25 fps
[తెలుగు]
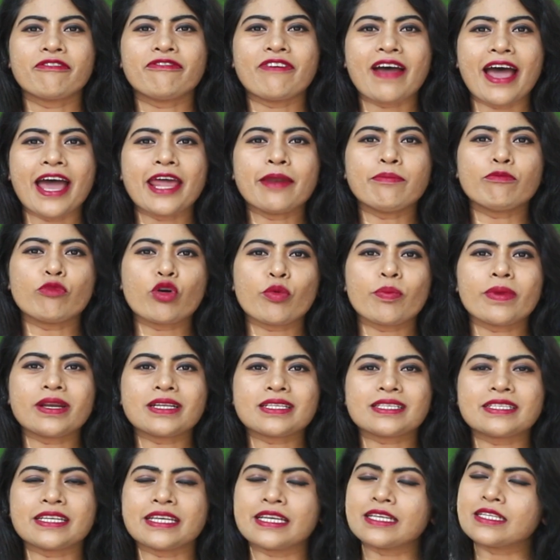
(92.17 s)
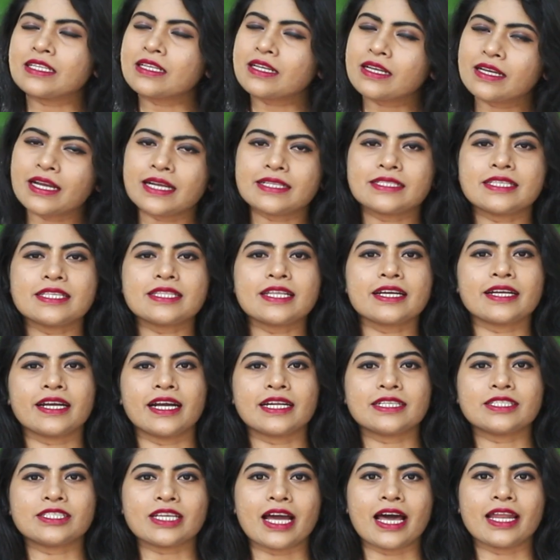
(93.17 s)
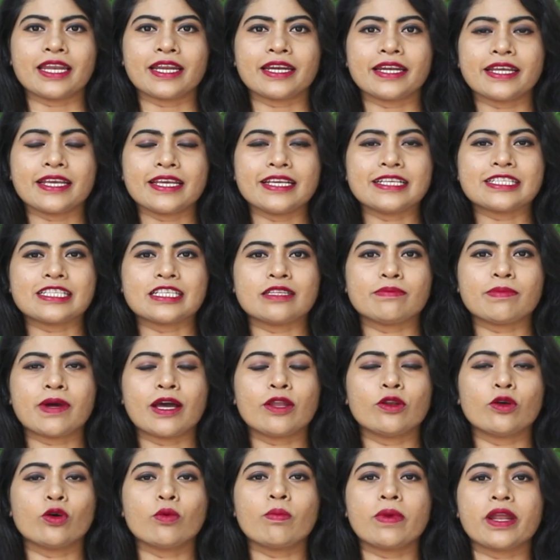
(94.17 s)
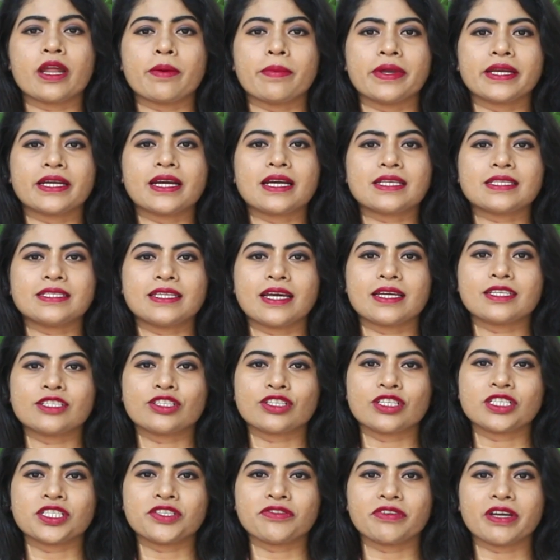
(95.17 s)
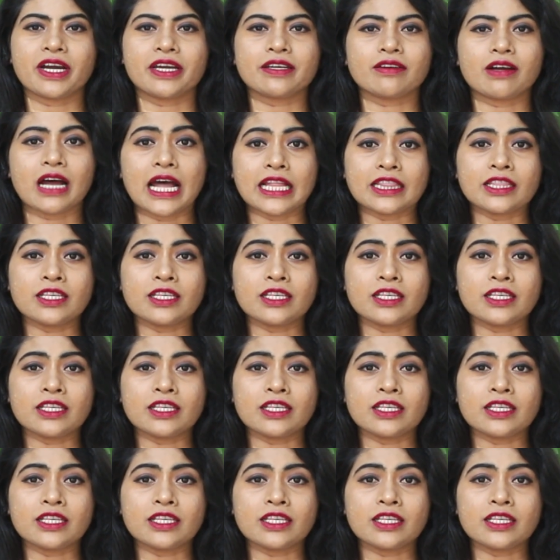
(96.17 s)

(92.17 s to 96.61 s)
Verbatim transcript: ఫ్యాన్ మూమెంట్స్ని ఖచ్చితంగా చాలానే ఈ సినిమాలో మన మెగాస్టార్ చిరంజీవి గారు